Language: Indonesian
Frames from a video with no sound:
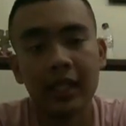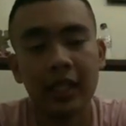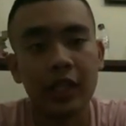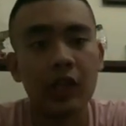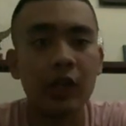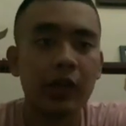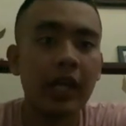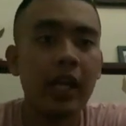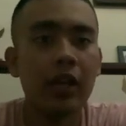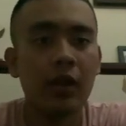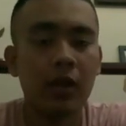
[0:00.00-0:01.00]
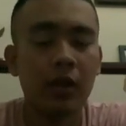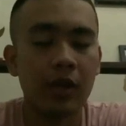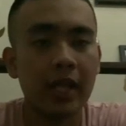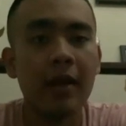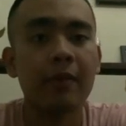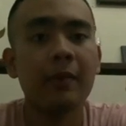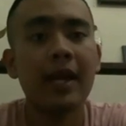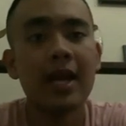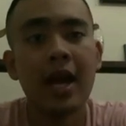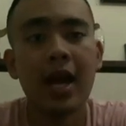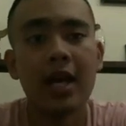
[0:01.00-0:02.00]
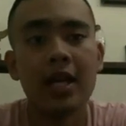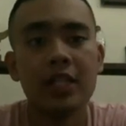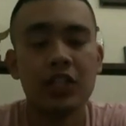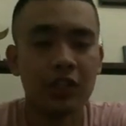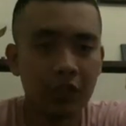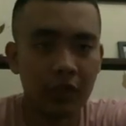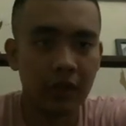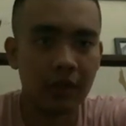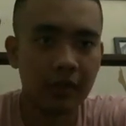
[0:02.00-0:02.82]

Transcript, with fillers: ideologi-ideologi yang berbeda Contoh,